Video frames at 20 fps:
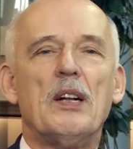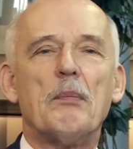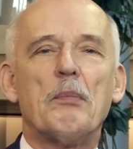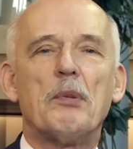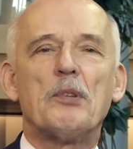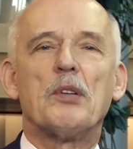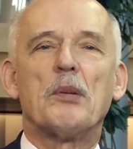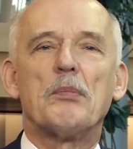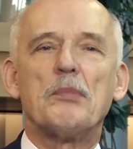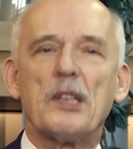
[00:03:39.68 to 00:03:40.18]

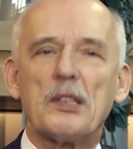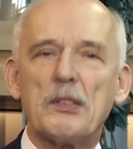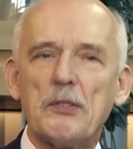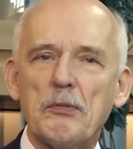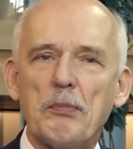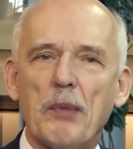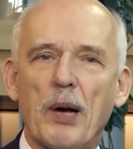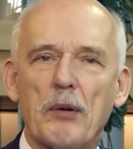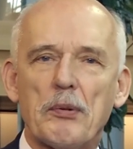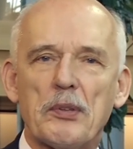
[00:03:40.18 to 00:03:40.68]
Podobnie jak
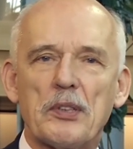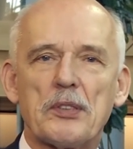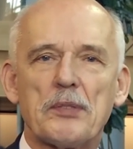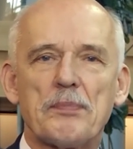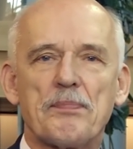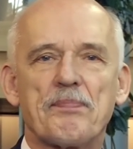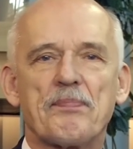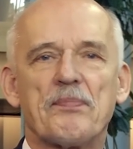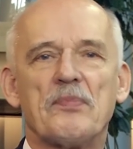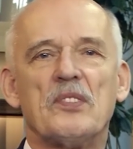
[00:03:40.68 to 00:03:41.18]
i w małych.
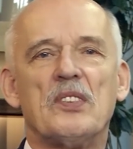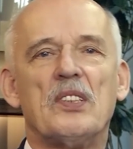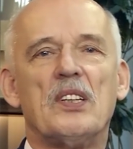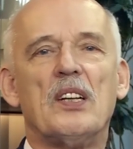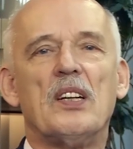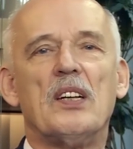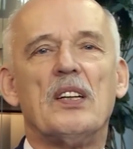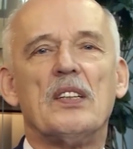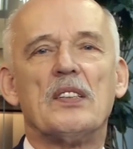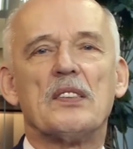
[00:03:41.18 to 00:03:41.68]

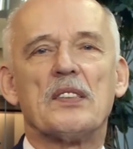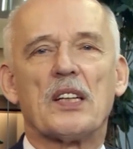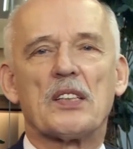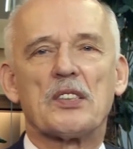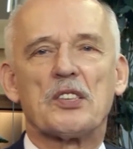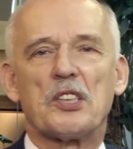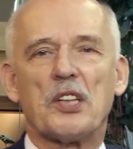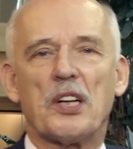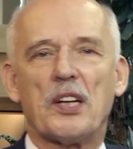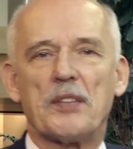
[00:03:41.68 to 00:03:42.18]

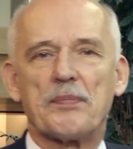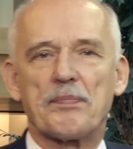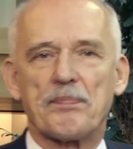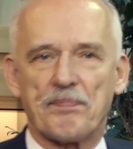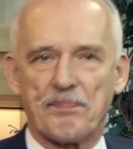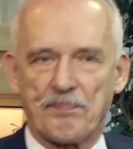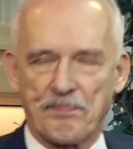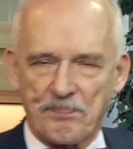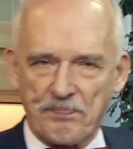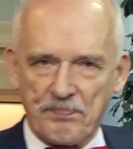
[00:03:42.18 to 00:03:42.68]
Także,
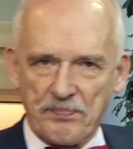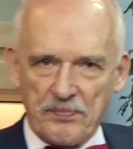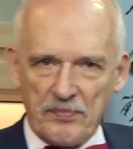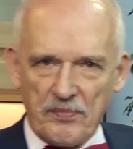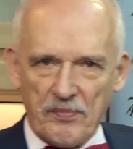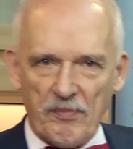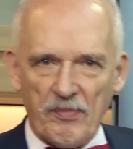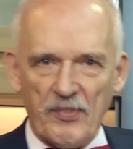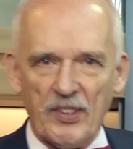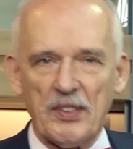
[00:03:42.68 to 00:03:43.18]

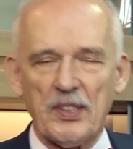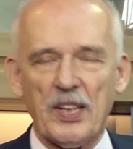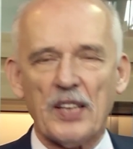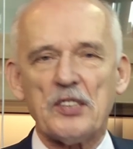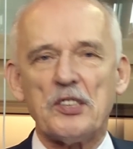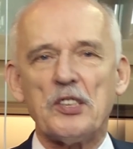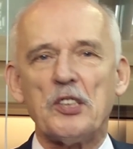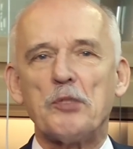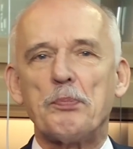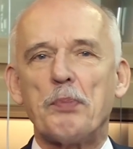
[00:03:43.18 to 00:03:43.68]

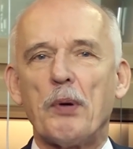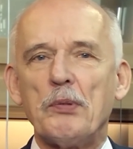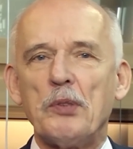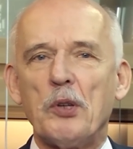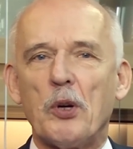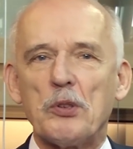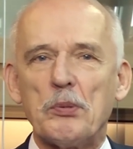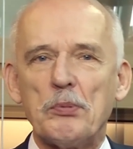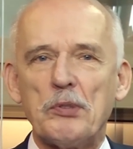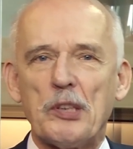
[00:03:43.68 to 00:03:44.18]
także
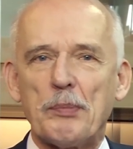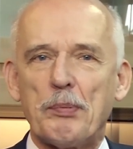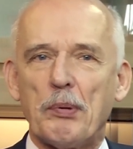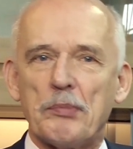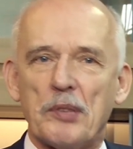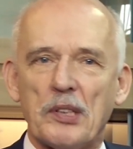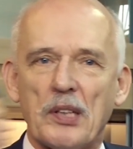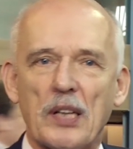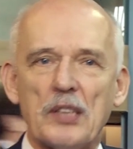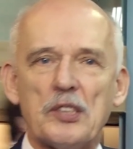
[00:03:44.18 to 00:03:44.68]
zupełnie o tym się
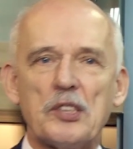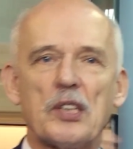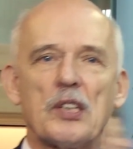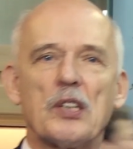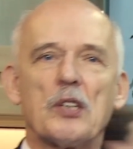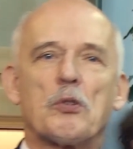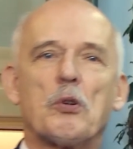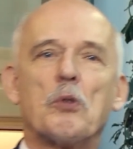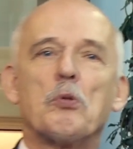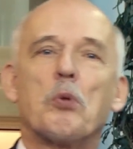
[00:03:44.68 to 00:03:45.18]
zapomina,
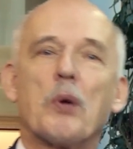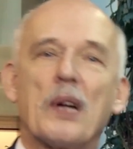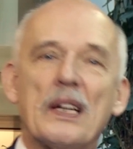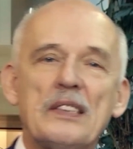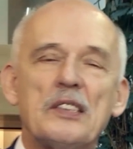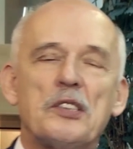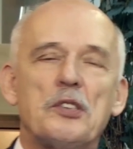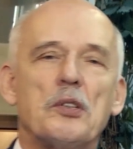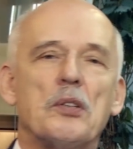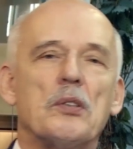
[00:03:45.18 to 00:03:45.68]
że
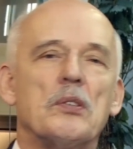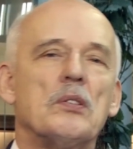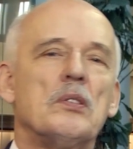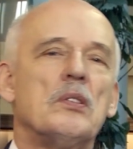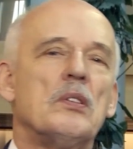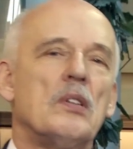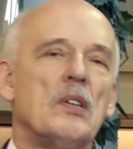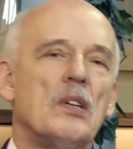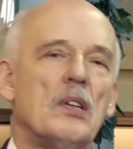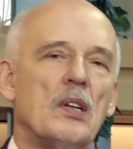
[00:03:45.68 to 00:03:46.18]
konkurencją
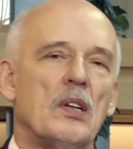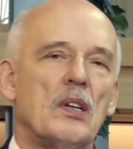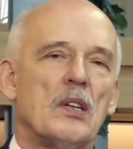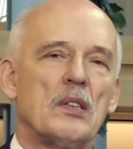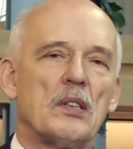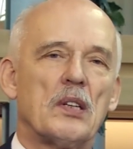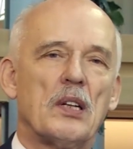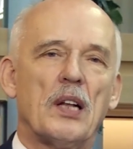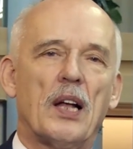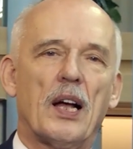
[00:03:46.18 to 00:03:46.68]

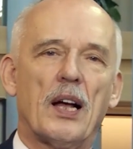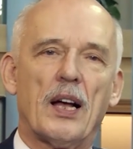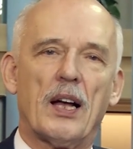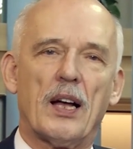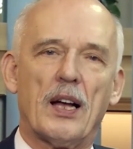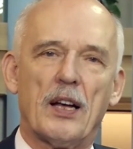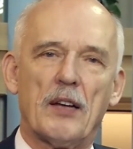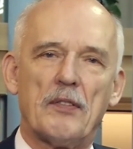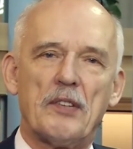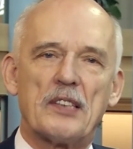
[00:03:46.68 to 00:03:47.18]

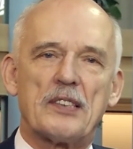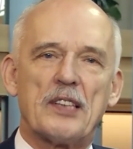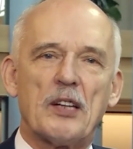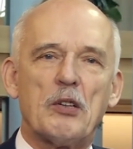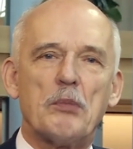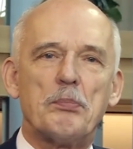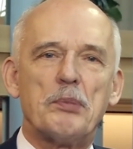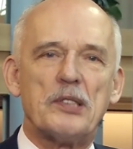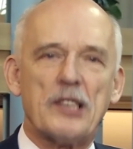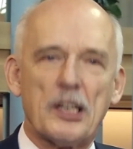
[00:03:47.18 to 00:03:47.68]
dla
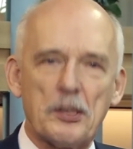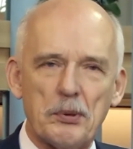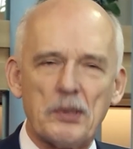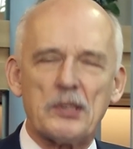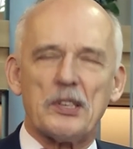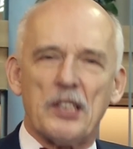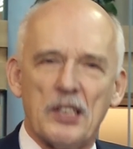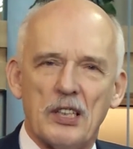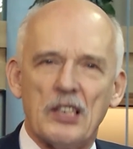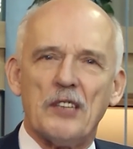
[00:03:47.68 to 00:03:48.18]
wielkiego biznesu
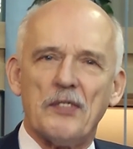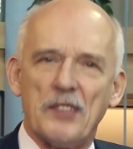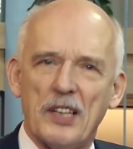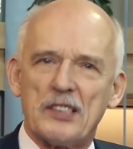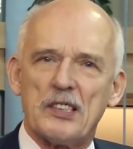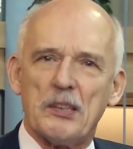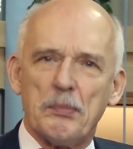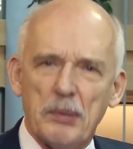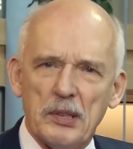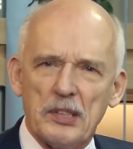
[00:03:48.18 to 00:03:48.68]
jest inny
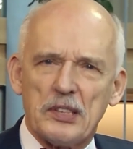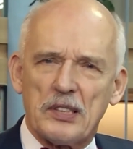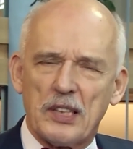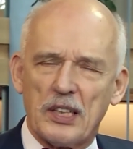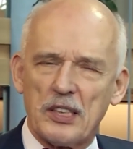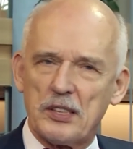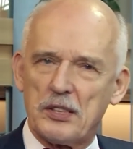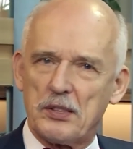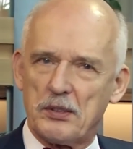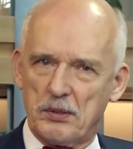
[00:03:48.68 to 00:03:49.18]
wielki
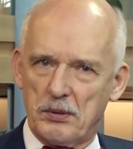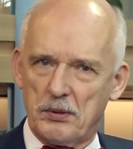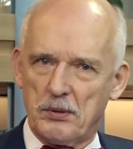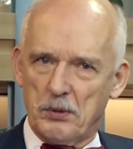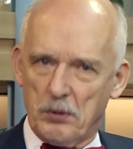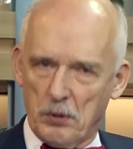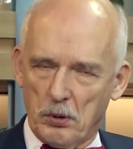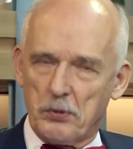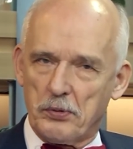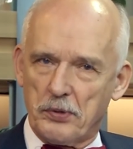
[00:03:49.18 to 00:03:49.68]
biznes
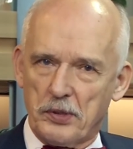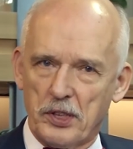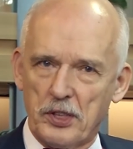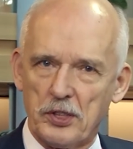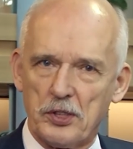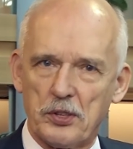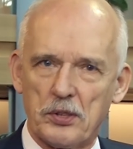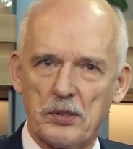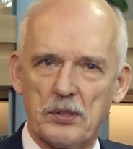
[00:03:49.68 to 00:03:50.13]
również.